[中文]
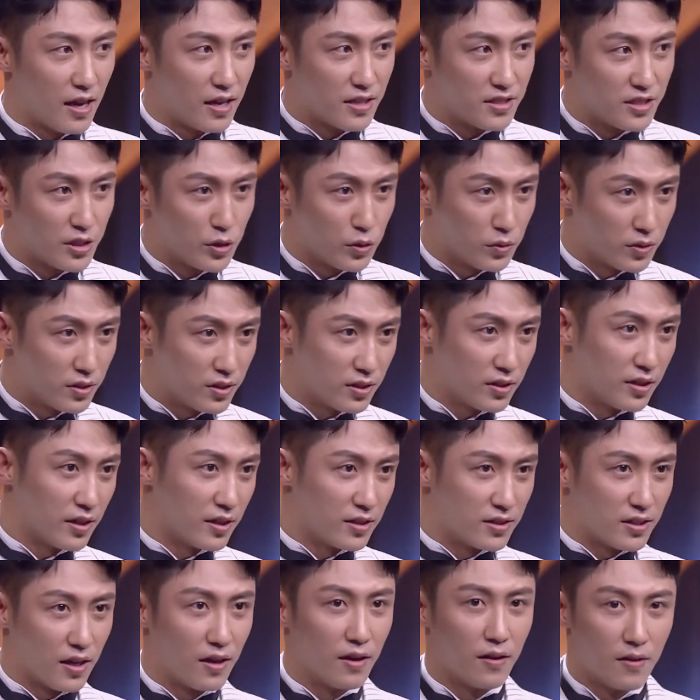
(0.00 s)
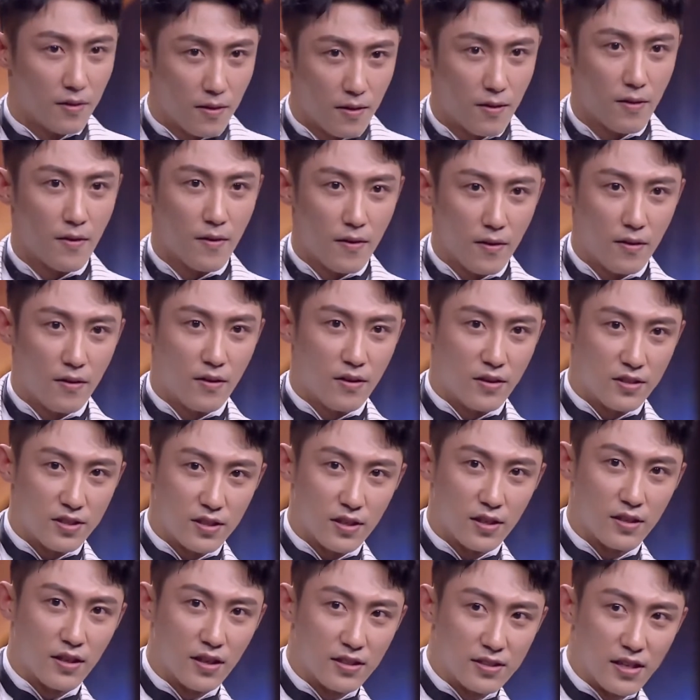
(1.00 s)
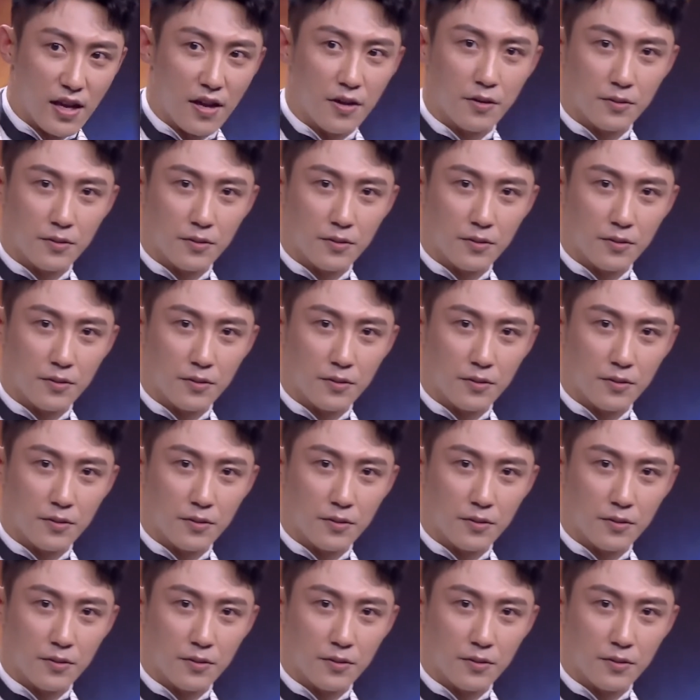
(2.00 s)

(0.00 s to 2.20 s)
缉毒事业上。谢谢大家。